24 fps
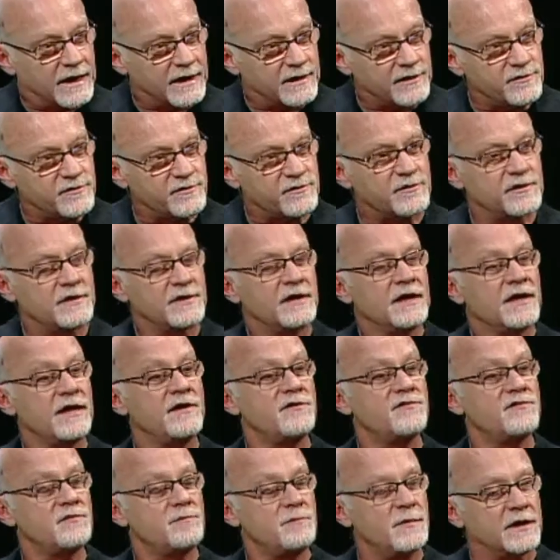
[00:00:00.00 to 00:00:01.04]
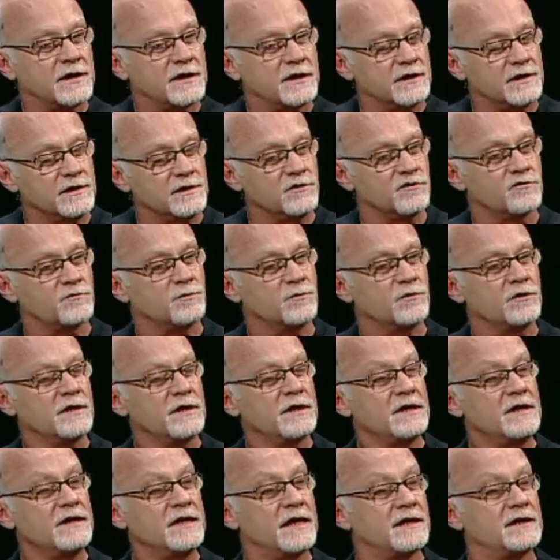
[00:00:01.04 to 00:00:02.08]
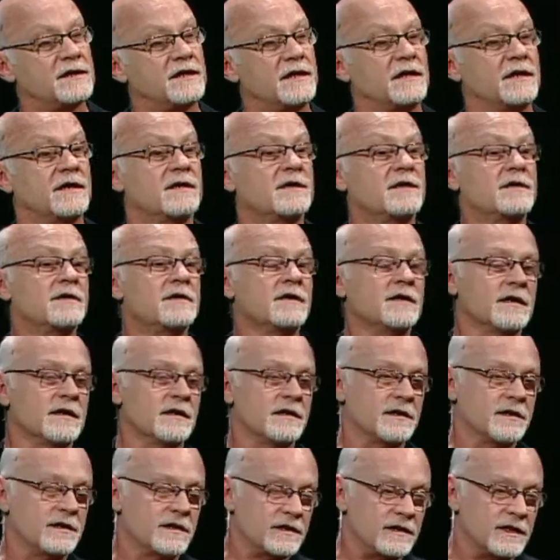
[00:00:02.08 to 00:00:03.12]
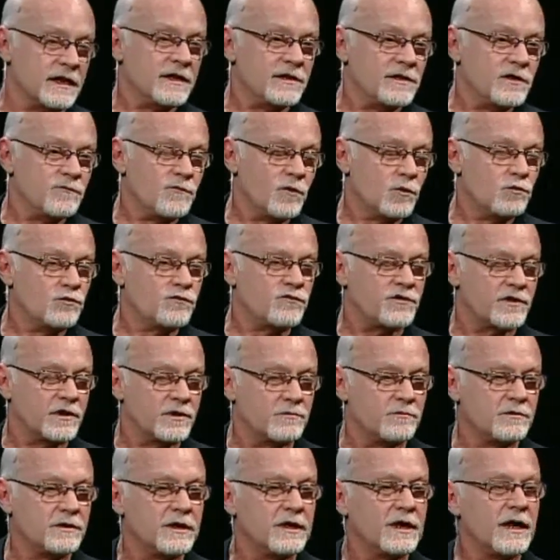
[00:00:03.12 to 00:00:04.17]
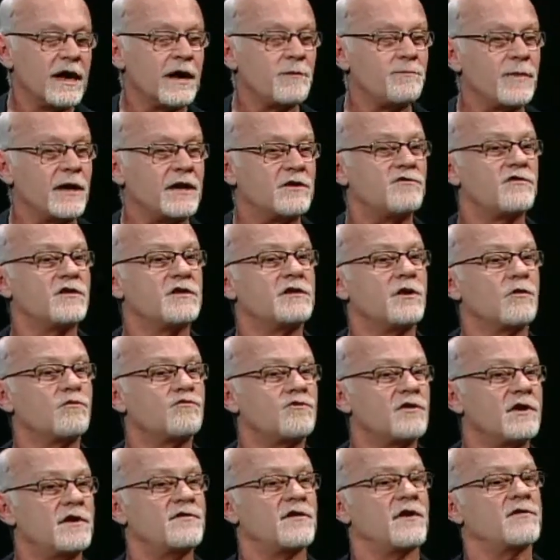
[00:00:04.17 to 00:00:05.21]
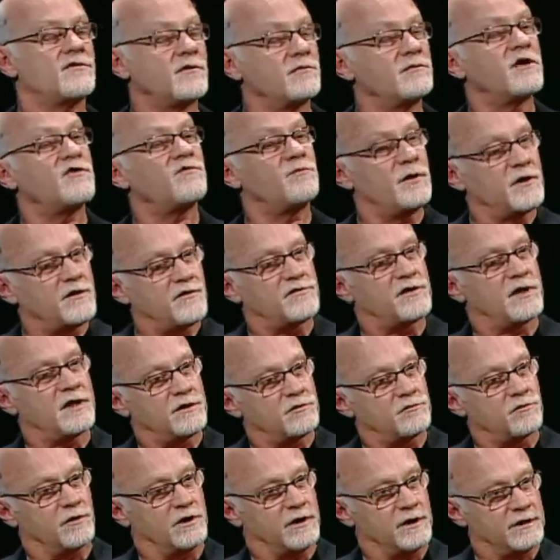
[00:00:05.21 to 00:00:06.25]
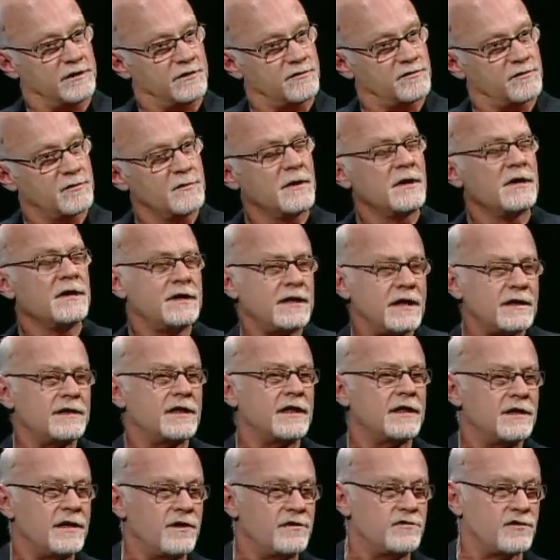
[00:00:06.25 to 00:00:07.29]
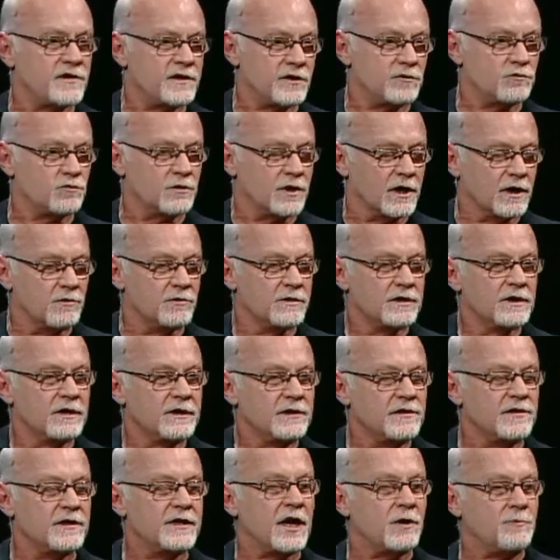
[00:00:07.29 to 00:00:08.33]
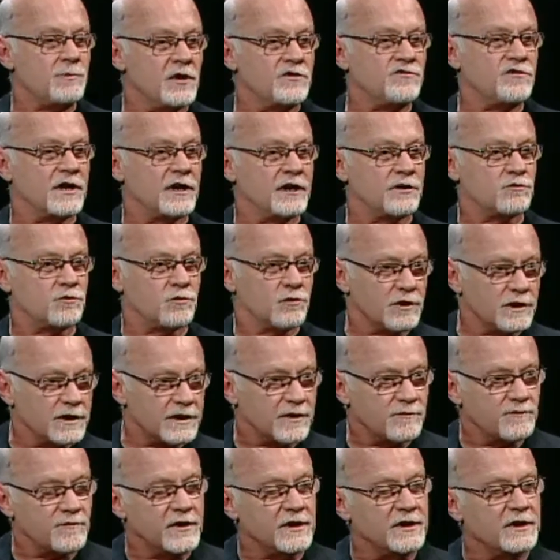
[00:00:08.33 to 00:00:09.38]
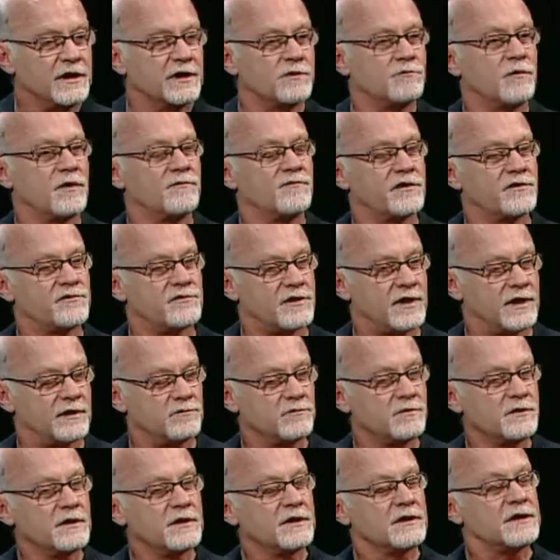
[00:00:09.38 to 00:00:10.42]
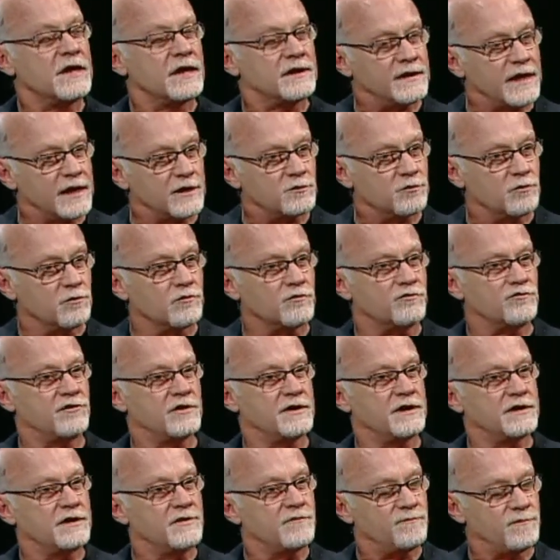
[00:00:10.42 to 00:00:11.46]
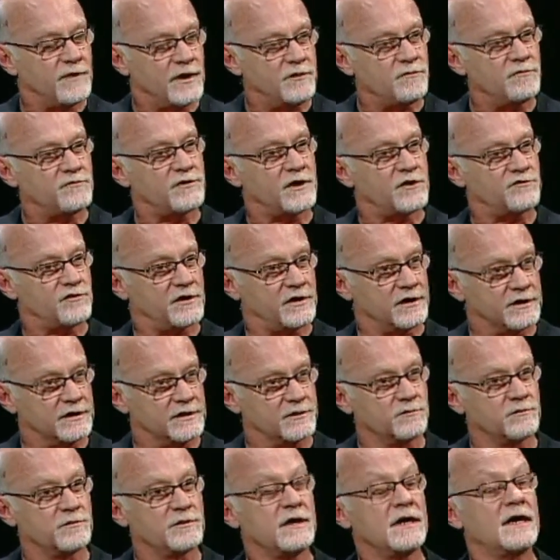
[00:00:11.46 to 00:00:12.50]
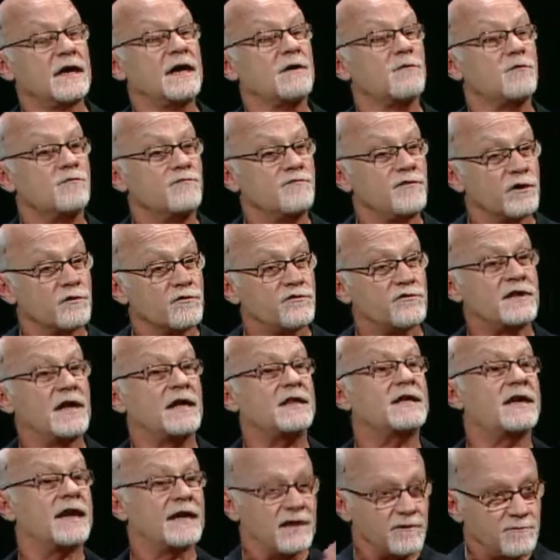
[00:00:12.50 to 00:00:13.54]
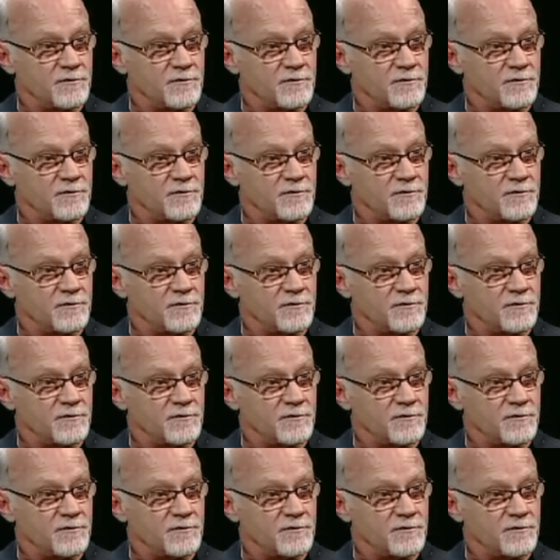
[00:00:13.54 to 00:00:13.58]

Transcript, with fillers: mais esse mecanismo ia ter é, grande evolução a partir da utilização das mídias eletrônicas. E a tendência natural de que a mídia eletrônica viria num avançado da tecnologia que veio e está chegando com velocidade